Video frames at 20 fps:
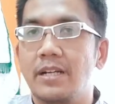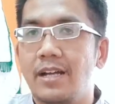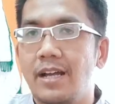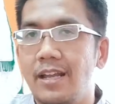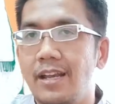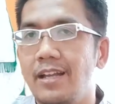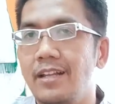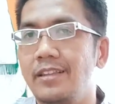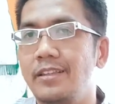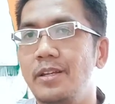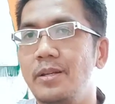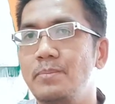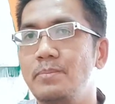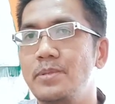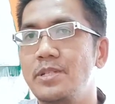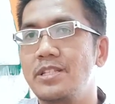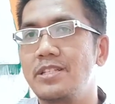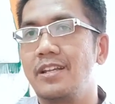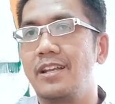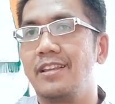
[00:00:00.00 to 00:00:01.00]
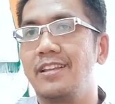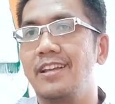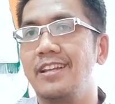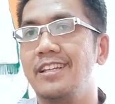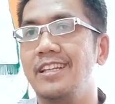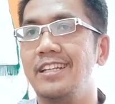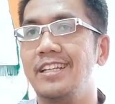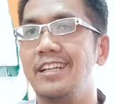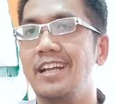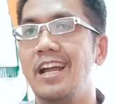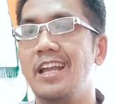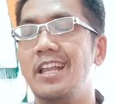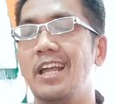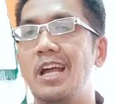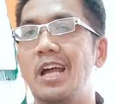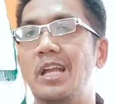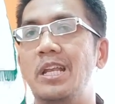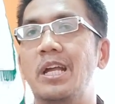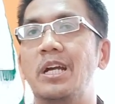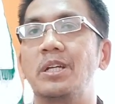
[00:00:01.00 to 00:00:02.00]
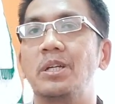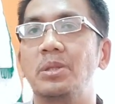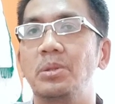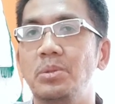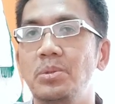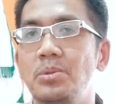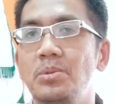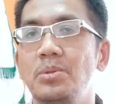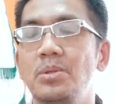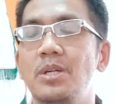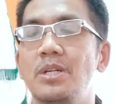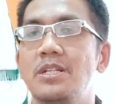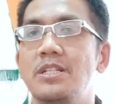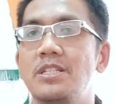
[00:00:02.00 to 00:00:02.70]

karakter peserta didik anak-anak itu